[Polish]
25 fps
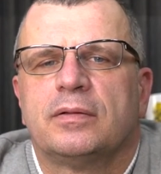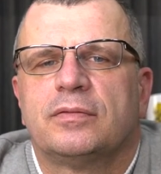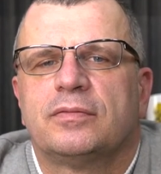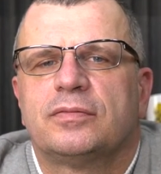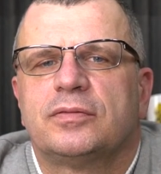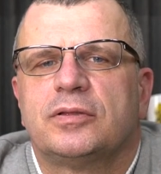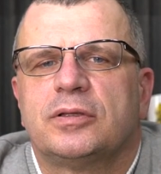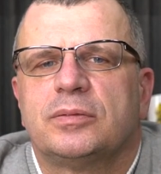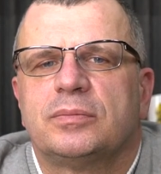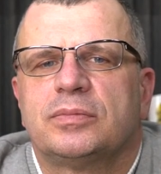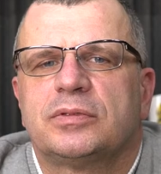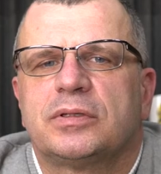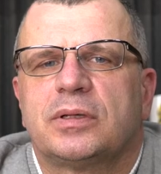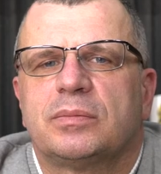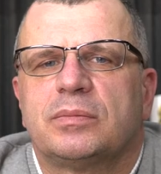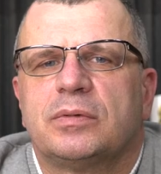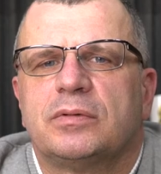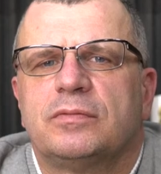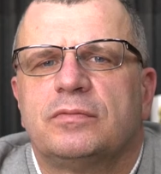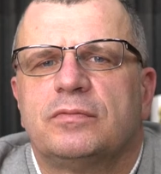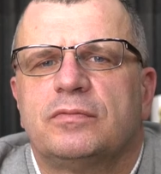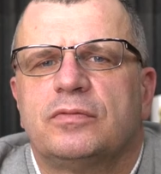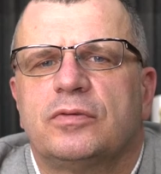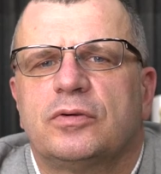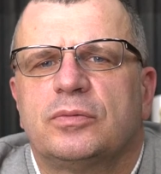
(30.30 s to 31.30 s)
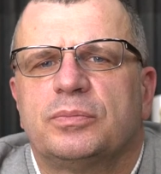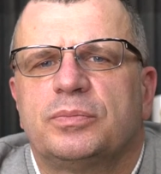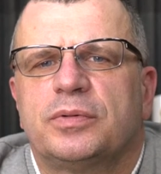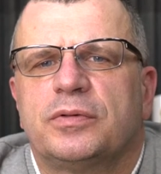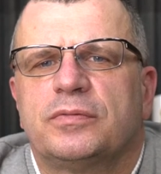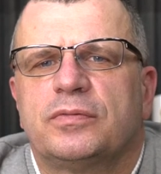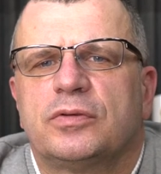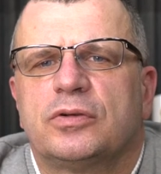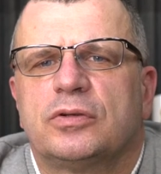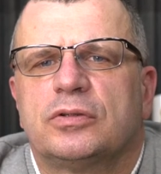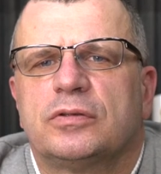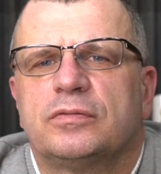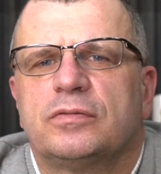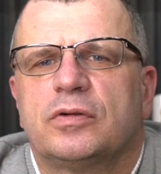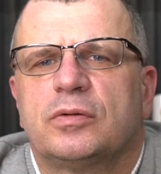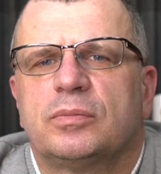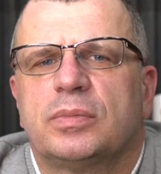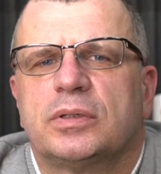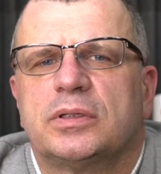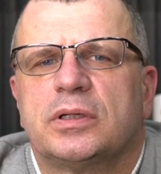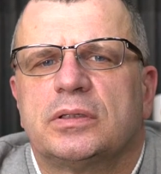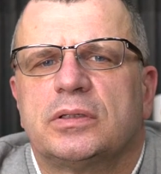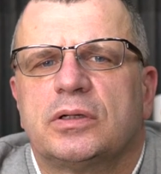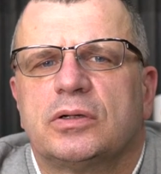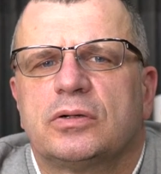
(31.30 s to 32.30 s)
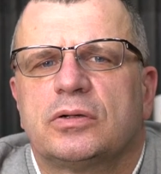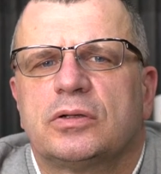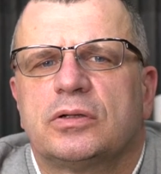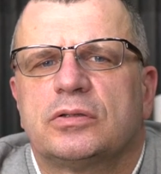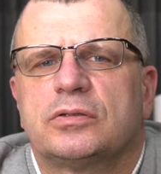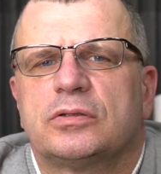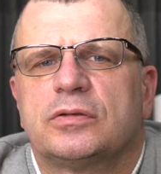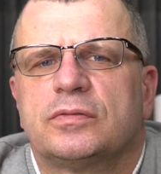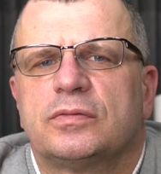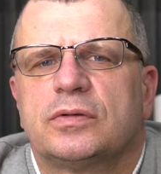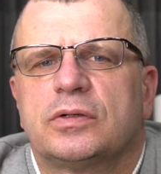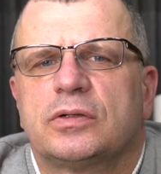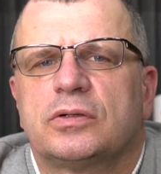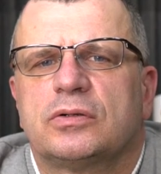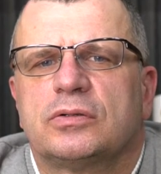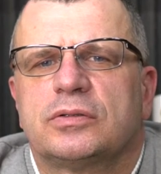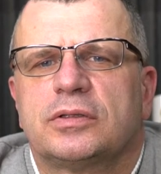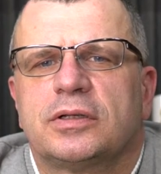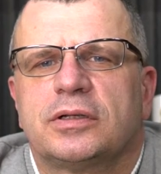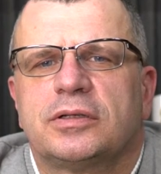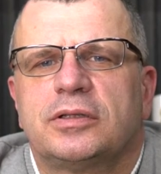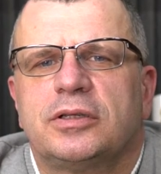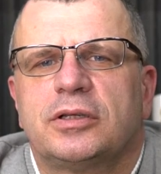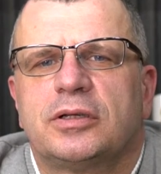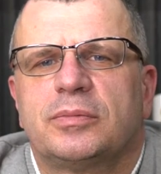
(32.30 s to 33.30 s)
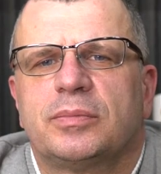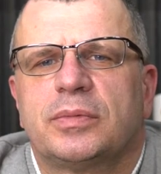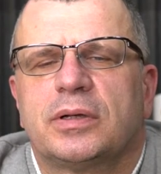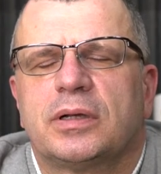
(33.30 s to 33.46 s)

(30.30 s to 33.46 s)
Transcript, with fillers: w tym samym WOMP-ie wykonywał badania okresowe jako technik,